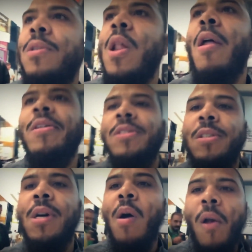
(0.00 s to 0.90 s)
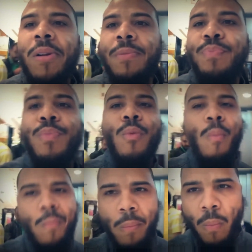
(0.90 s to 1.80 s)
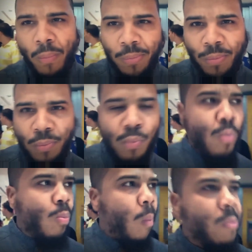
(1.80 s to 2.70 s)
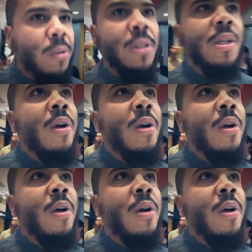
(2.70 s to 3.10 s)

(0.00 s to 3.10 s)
proyek lagu mereka rampung, Makau tidak